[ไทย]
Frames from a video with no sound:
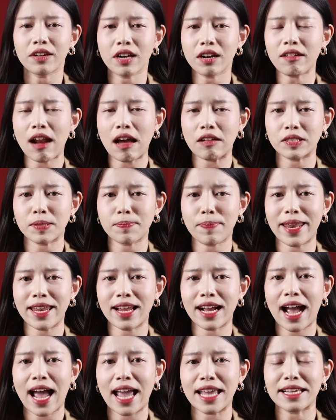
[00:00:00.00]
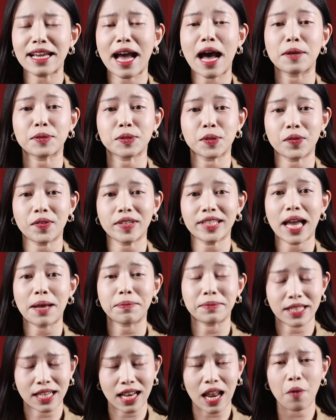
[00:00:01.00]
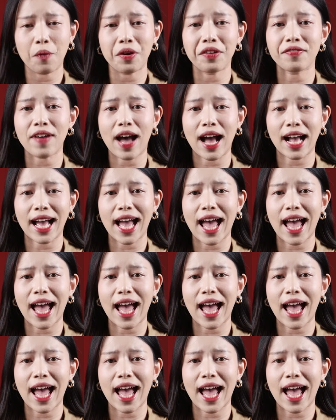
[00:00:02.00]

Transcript: เรื่องราวจะเป็นยังไงข่าวสดรีแคปจะเล่าให้ฟัง